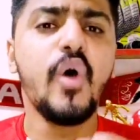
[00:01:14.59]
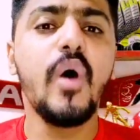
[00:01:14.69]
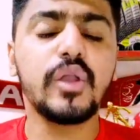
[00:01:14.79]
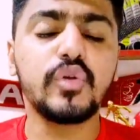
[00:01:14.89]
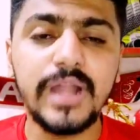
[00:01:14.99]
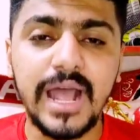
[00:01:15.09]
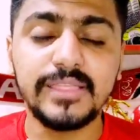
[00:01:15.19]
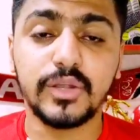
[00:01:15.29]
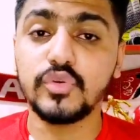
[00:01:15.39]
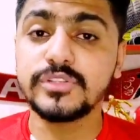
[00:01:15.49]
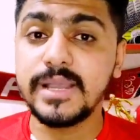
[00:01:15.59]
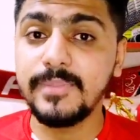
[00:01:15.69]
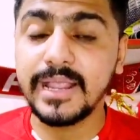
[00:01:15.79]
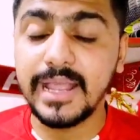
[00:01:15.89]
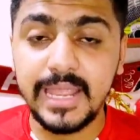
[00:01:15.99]
وهيكون عندك
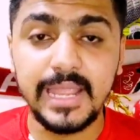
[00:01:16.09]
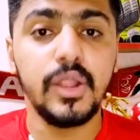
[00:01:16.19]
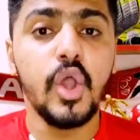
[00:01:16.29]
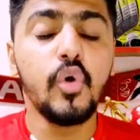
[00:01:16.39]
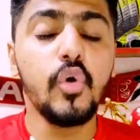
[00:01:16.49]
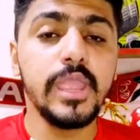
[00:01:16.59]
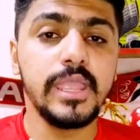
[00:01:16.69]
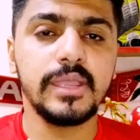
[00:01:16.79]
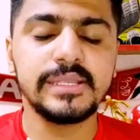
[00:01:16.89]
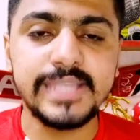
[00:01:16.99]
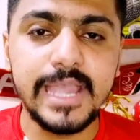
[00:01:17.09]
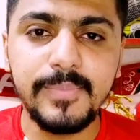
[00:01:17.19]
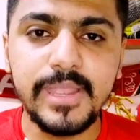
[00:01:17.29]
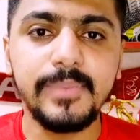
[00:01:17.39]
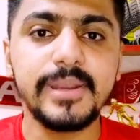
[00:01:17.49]
اسامه جلال
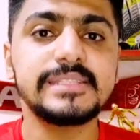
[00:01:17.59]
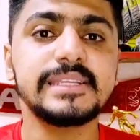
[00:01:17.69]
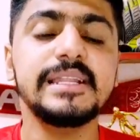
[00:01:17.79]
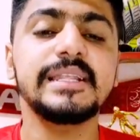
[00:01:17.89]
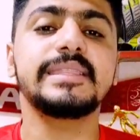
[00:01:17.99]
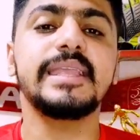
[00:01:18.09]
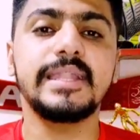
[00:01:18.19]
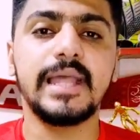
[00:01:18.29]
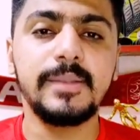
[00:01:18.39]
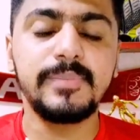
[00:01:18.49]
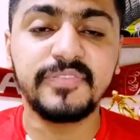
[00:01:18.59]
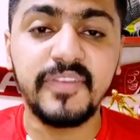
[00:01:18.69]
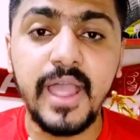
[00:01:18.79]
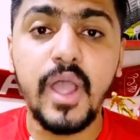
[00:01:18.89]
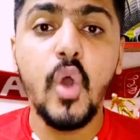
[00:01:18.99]
وسامي يا برنس الاثنين قلب
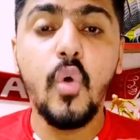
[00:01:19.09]
دفاع